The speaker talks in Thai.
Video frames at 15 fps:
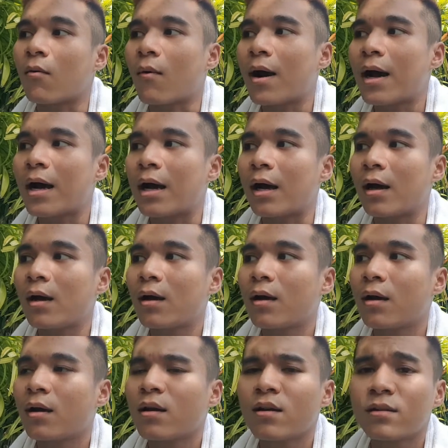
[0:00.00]
ว่า
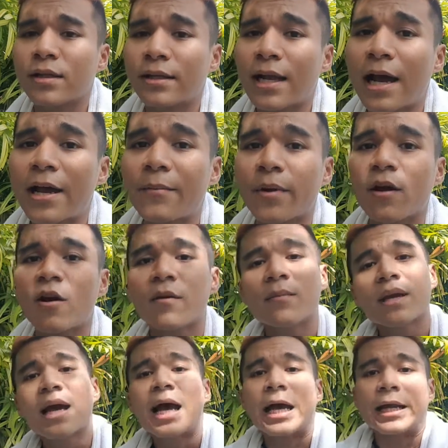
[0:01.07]
ในไทยไม่ค่อยมี
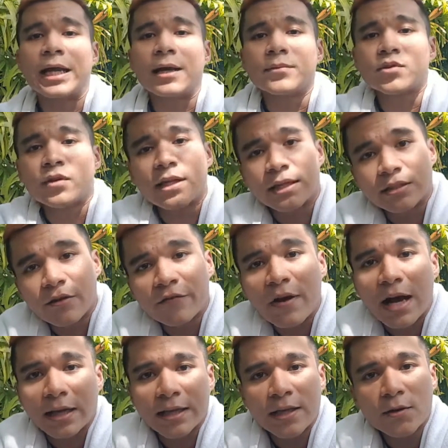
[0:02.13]
ขายนะครับ ส่วนใหญ่จะฝา
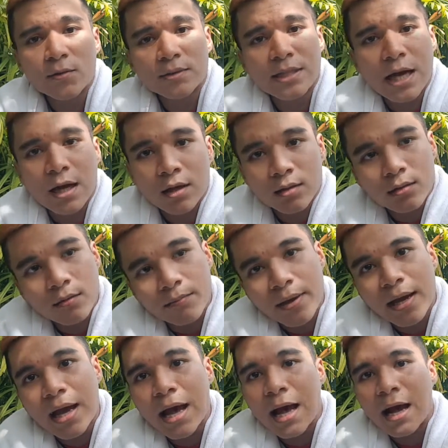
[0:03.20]
กคิ้วจากแม่
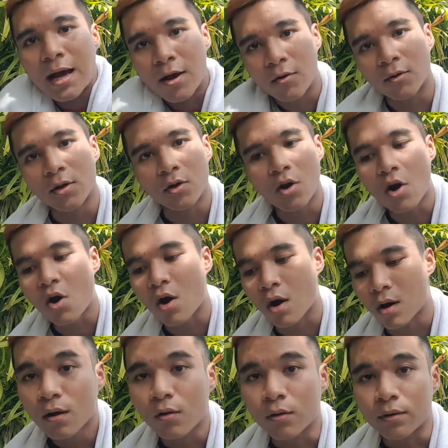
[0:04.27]
ค้าเอา แล้วก็
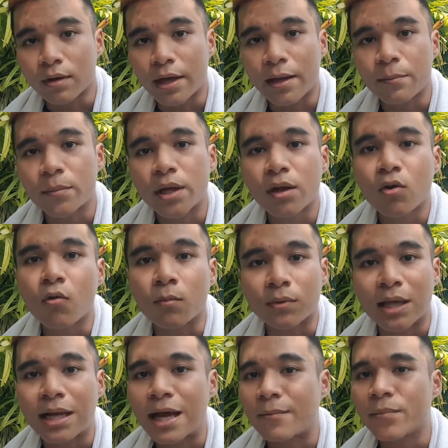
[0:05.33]
กด F ในกลุ่ม
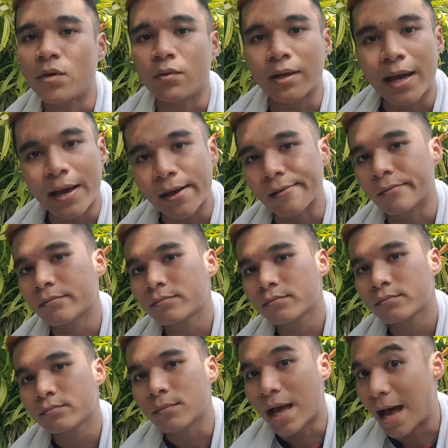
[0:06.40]
ตลาดผิวแทน
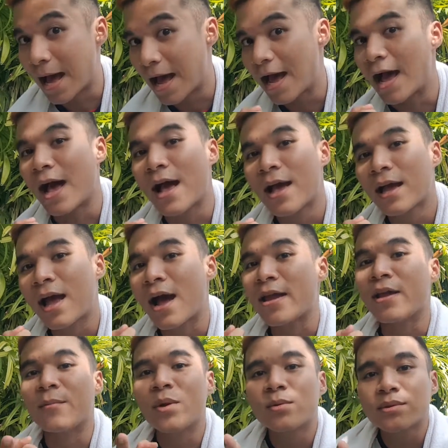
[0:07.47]
อ่า ใคร
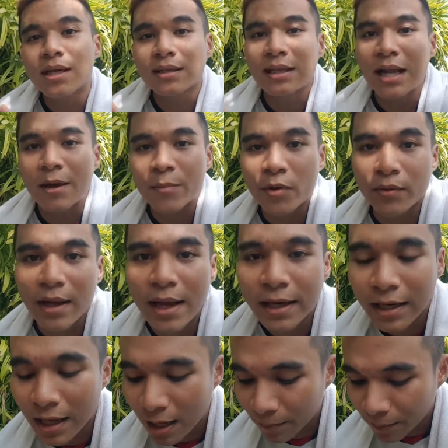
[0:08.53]
ยังไม่รู้จักตลาดผิวแทน
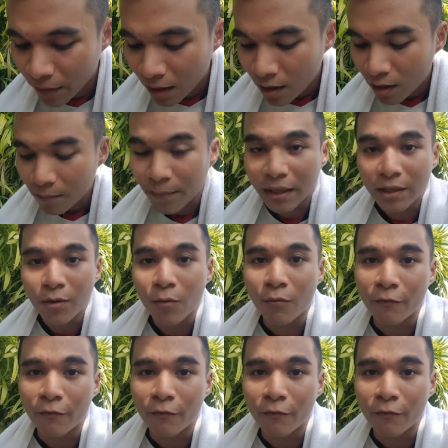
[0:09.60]
นะครับ เป็นกลุ่ม